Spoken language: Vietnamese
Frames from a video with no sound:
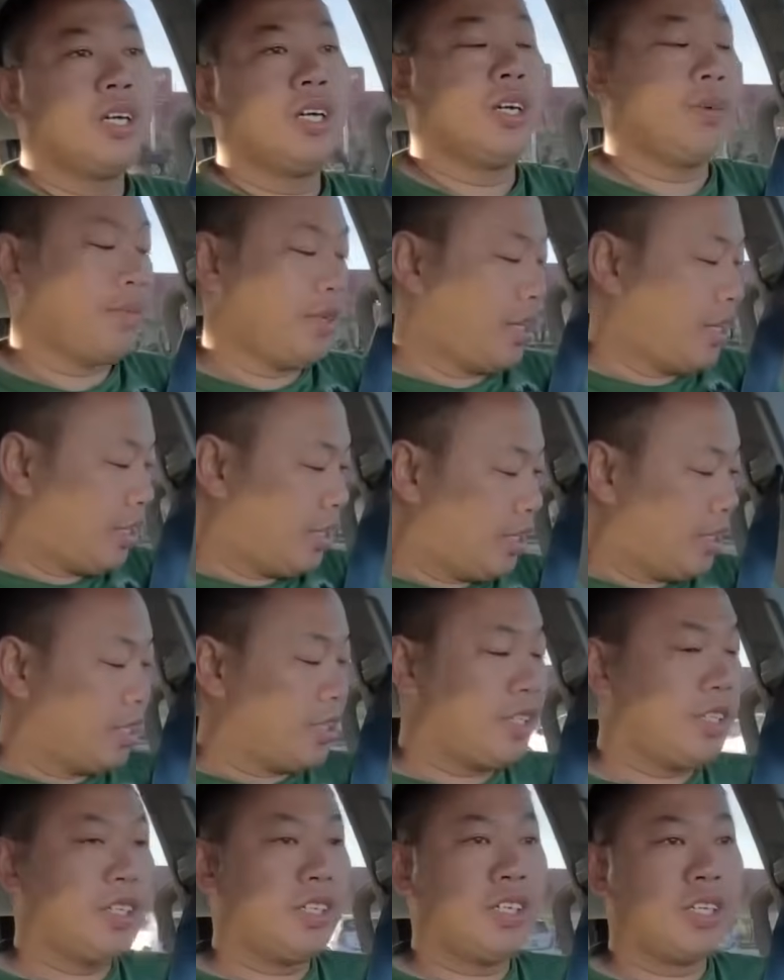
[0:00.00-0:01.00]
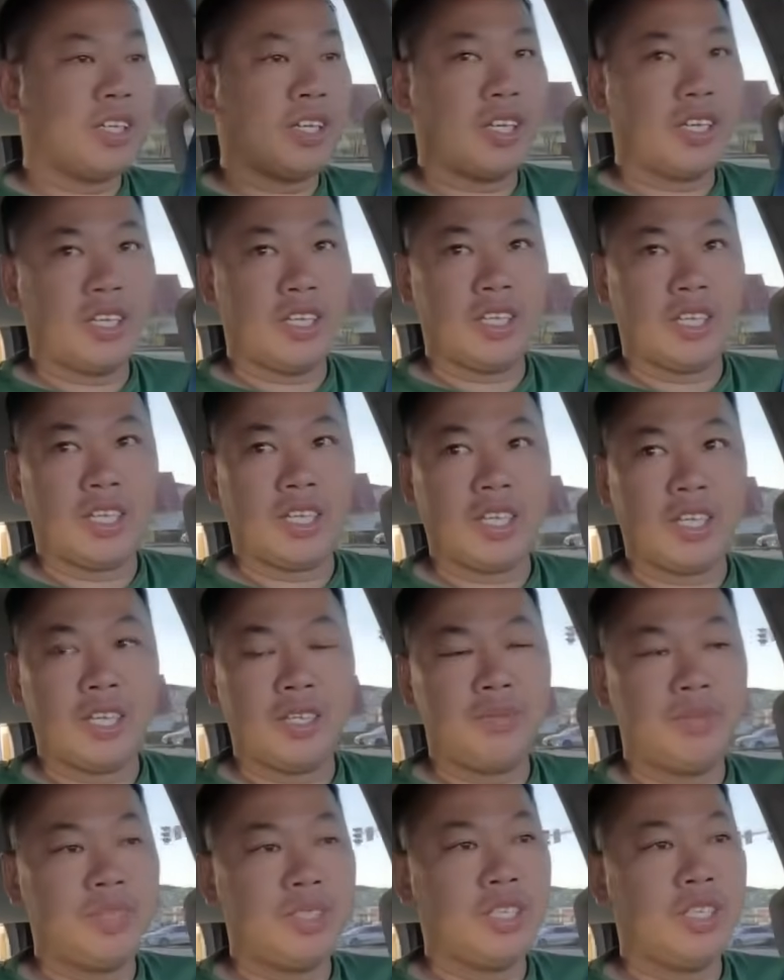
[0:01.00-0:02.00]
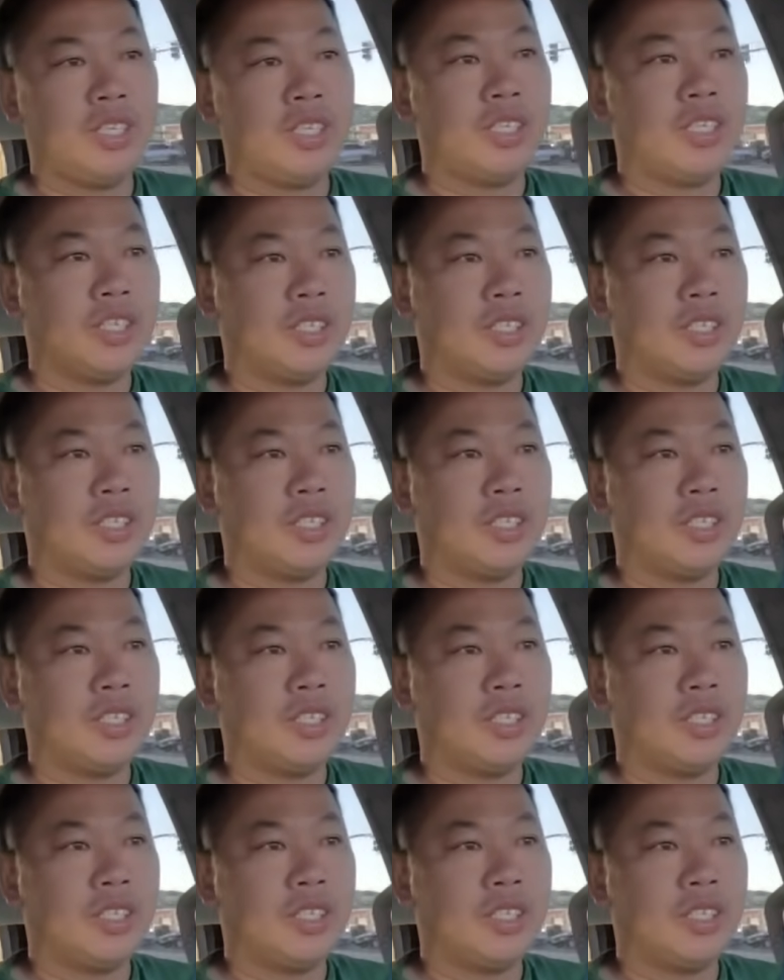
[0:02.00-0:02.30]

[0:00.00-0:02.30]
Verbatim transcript: Hôm nay là hình như là ngày 20 uh,